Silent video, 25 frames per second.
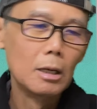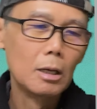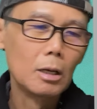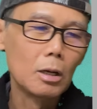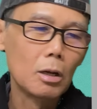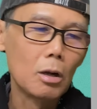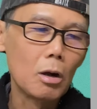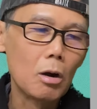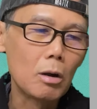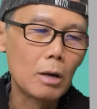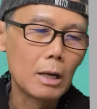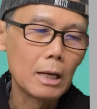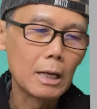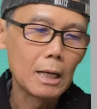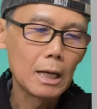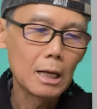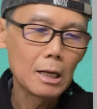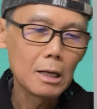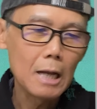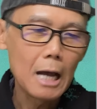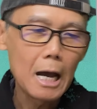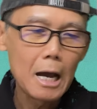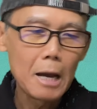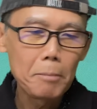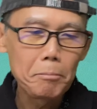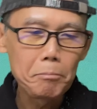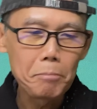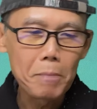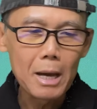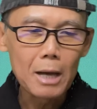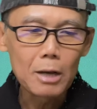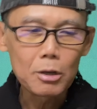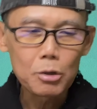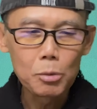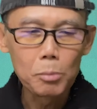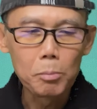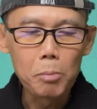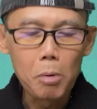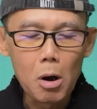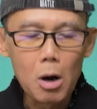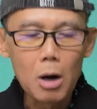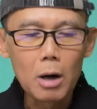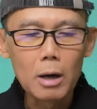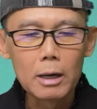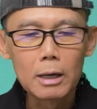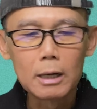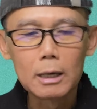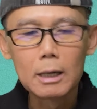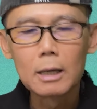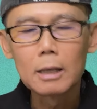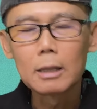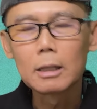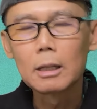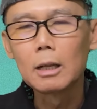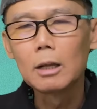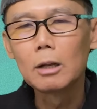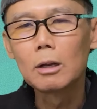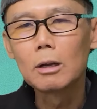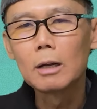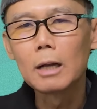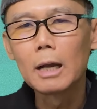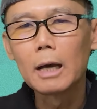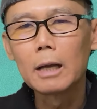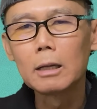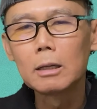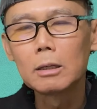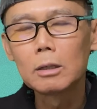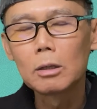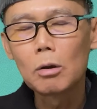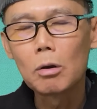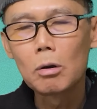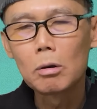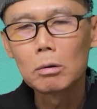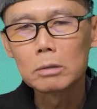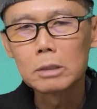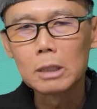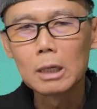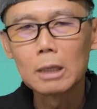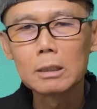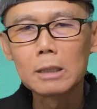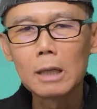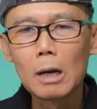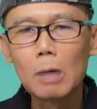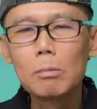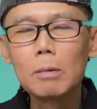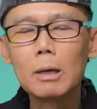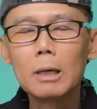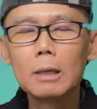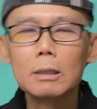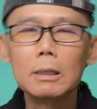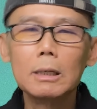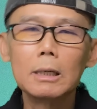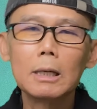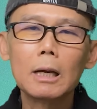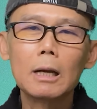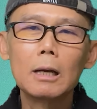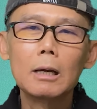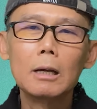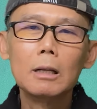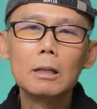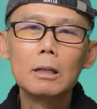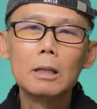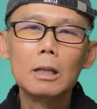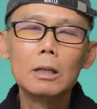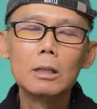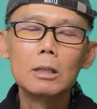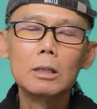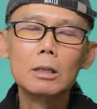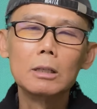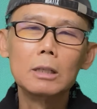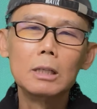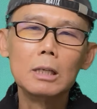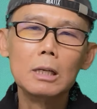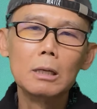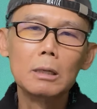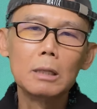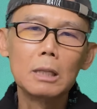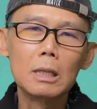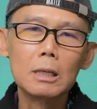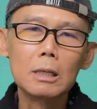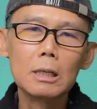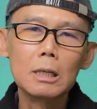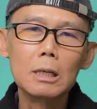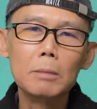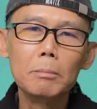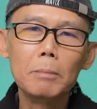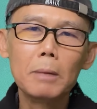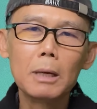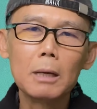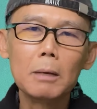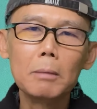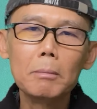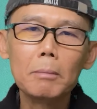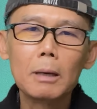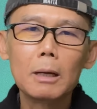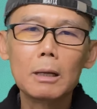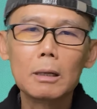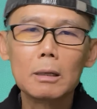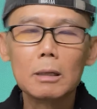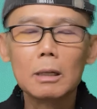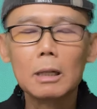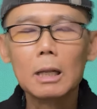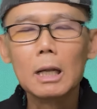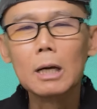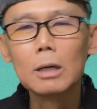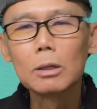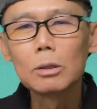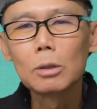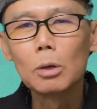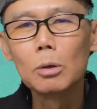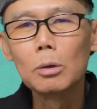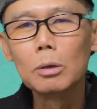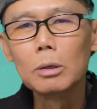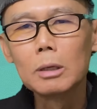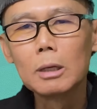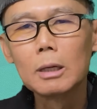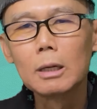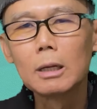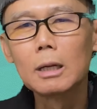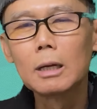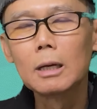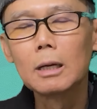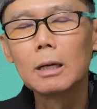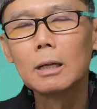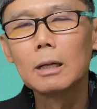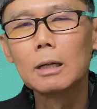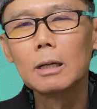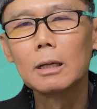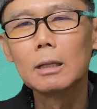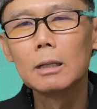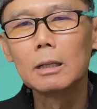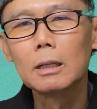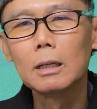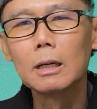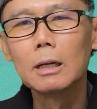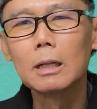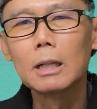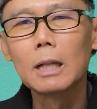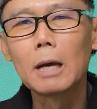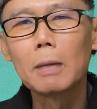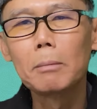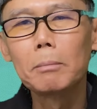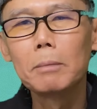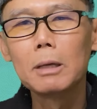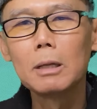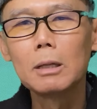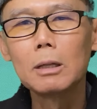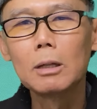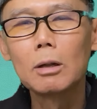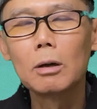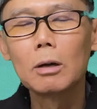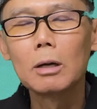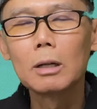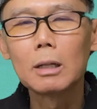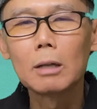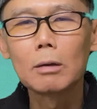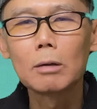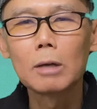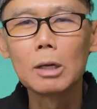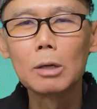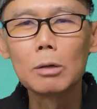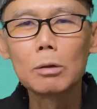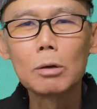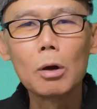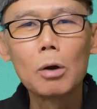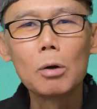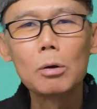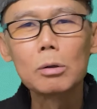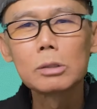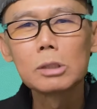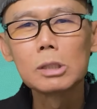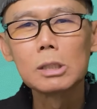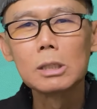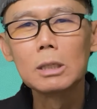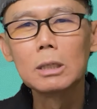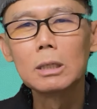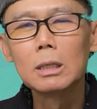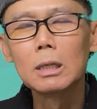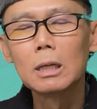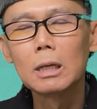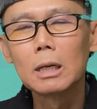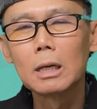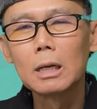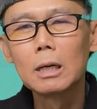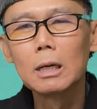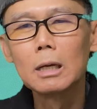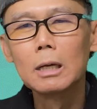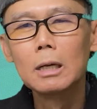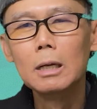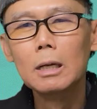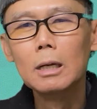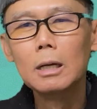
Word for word: Còn cái cách I beg your pardon đó, thì nó lại còn trân trọng hơn nữa nha. Thì thường thường với người Mỹ mà lớn tuổi rồi đó, người ta mới nói theo kiểu cổ xưa rồi kia,